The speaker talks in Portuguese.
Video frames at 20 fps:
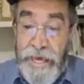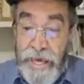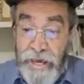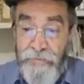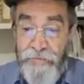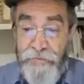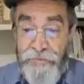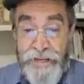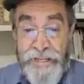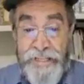
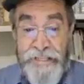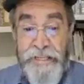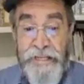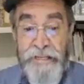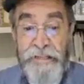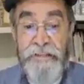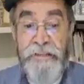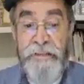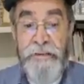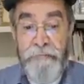
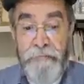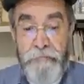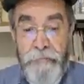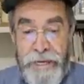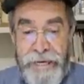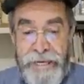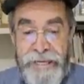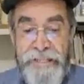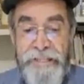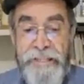Éfrata
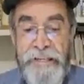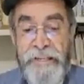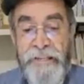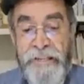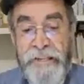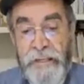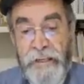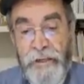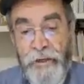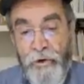também
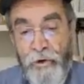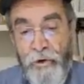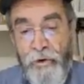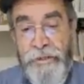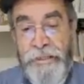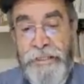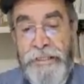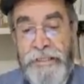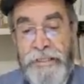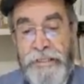
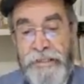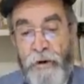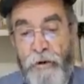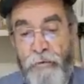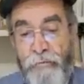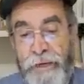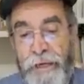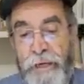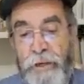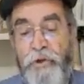designou
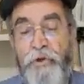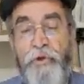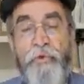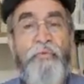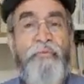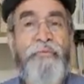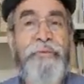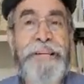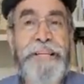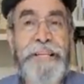inicialmente
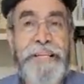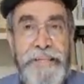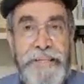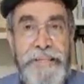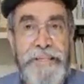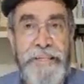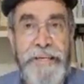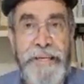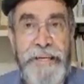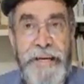um
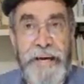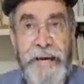clã